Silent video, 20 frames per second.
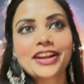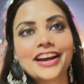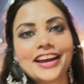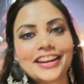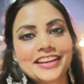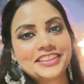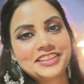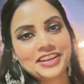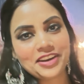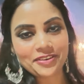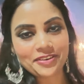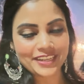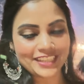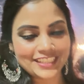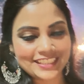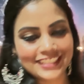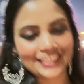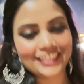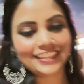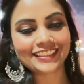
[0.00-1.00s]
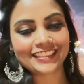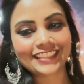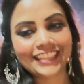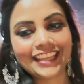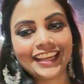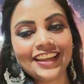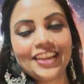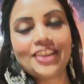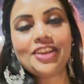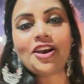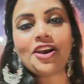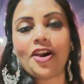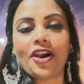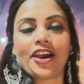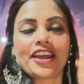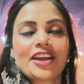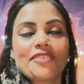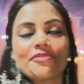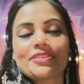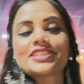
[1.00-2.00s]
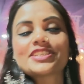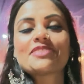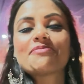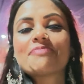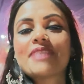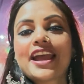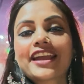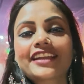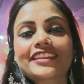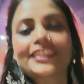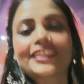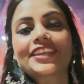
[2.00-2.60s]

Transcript: ख़रीदना बड़ा अच्छा लगता है और हमेशा महकते